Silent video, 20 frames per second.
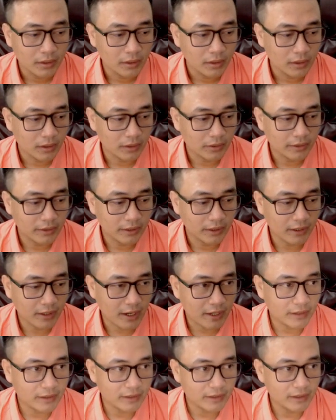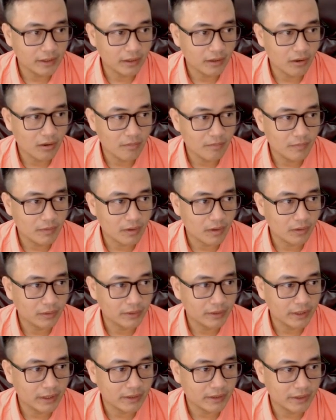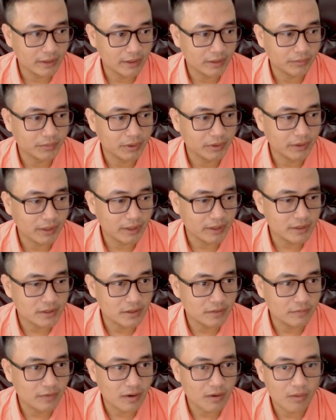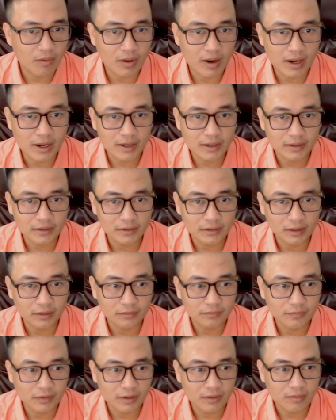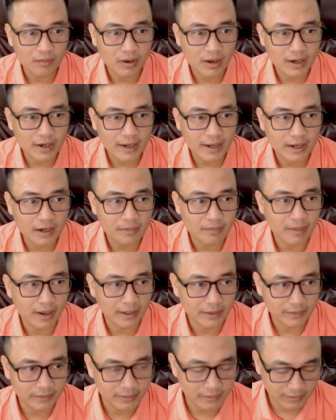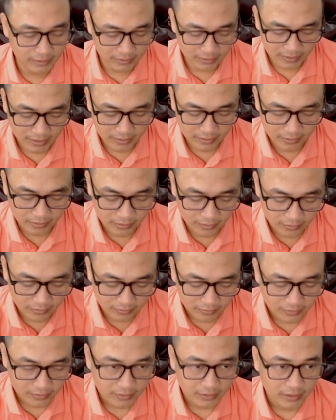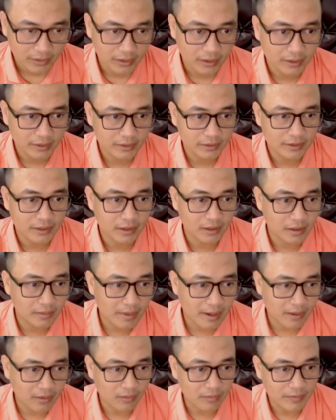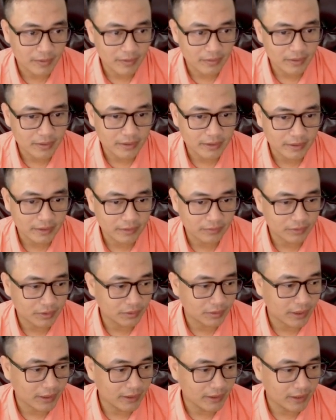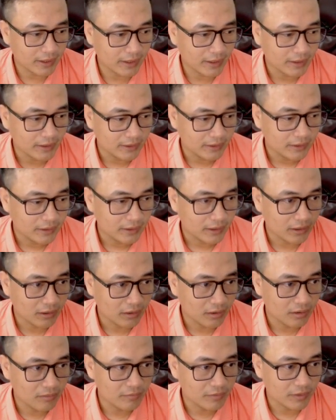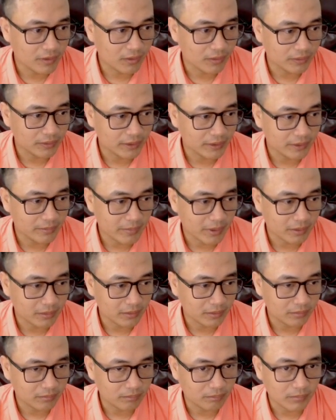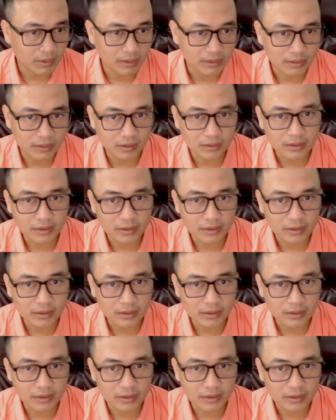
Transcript: à, thì ở đây thì à, hôm vừa rồi thì anh chị nhà đầu tư thấy cái sự phân hóa à, phân hóa khá là mạnh thì ở đây có à, như những cái mã cổ phiếu anh chị nhà đầu tư thấy là à, hôm vừa rồi thì mình mình có